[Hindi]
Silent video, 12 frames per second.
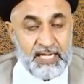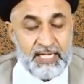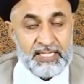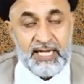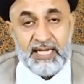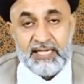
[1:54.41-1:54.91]

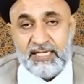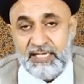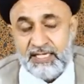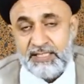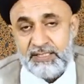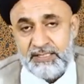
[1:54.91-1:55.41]
हालांकि
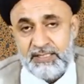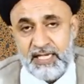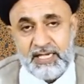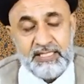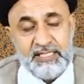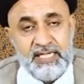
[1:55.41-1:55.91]
हकीकत
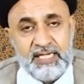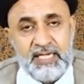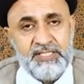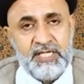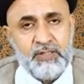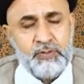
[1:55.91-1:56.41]
अगर
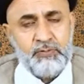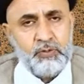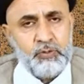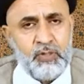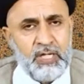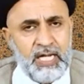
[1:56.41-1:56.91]
देखा जाए तो
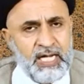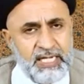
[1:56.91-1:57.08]
वो तो